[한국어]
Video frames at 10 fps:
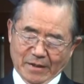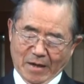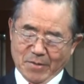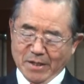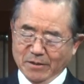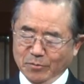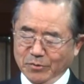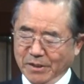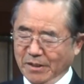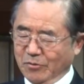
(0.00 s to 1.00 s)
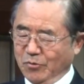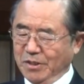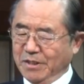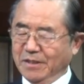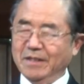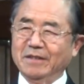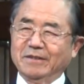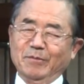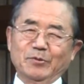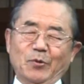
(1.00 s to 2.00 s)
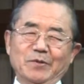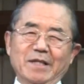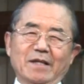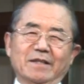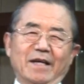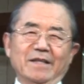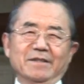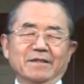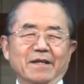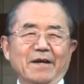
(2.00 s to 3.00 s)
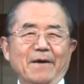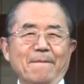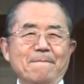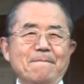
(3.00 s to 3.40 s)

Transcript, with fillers: 아마 여러분들이 귀신이 정말 존재할까 이렇게